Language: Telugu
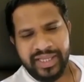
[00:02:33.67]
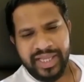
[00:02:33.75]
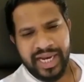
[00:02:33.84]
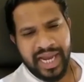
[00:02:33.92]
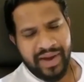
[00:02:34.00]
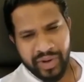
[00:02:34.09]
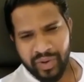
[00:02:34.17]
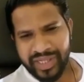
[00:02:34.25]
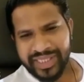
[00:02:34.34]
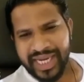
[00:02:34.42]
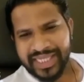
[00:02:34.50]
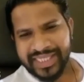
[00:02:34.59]
దాన్ని ఆవిడ
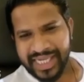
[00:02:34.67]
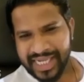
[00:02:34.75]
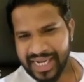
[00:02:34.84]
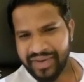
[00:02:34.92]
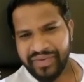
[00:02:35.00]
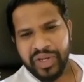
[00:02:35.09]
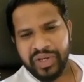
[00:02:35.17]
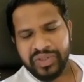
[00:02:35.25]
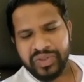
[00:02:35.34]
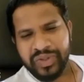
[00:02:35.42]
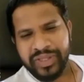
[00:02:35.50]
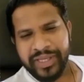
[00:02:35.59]
కూడా చాలా చక్కగా
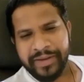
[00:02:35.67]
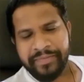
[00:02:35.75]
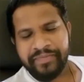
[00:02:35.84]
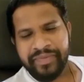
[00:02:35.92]
వినియోగించుకుంది